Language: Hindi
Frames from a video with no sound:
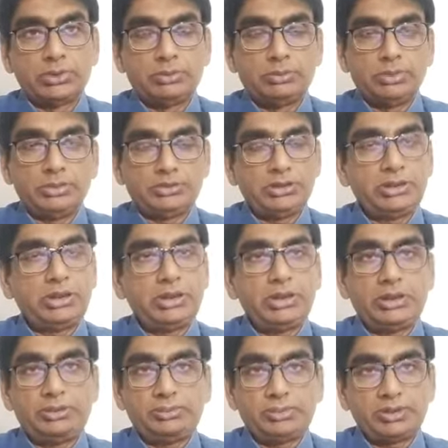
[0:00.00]
बेसिकली ये
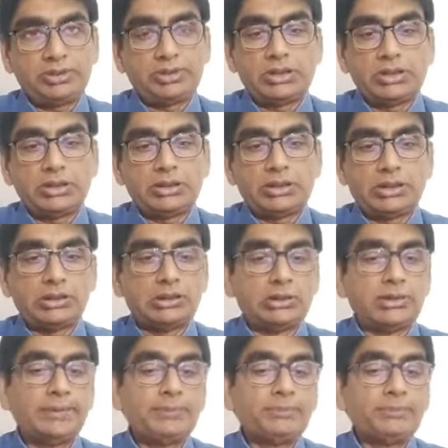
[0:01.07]
पर्शियन नजाद थे